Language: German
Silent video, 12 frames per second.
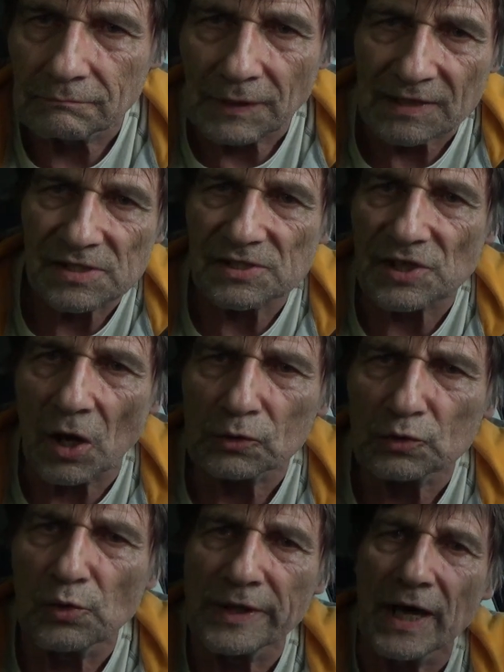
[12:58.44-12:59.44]
das ist auch
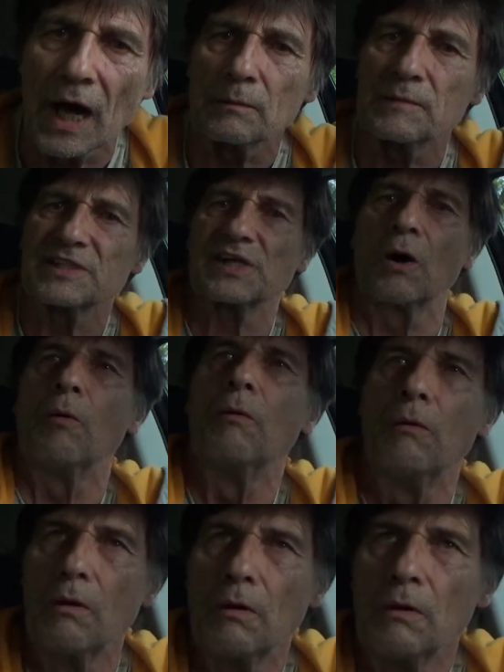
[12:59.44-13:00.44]
nur eine arme Sau.
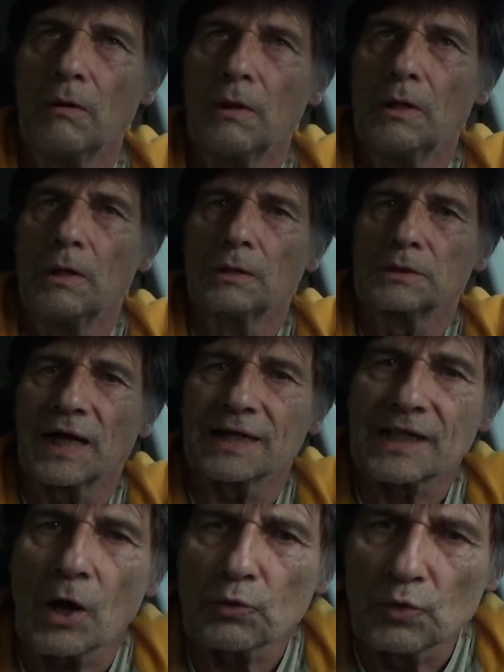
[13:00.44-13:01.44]
Der
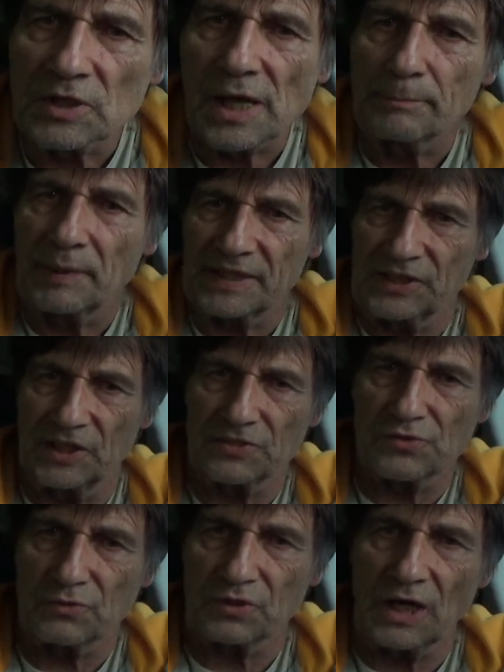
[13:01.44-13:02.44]
hat auch nur sein Bäckchen
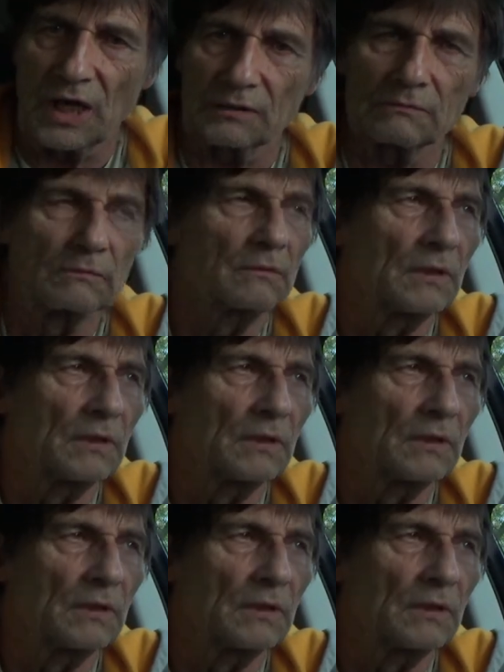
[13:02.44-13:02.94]
zu tragen.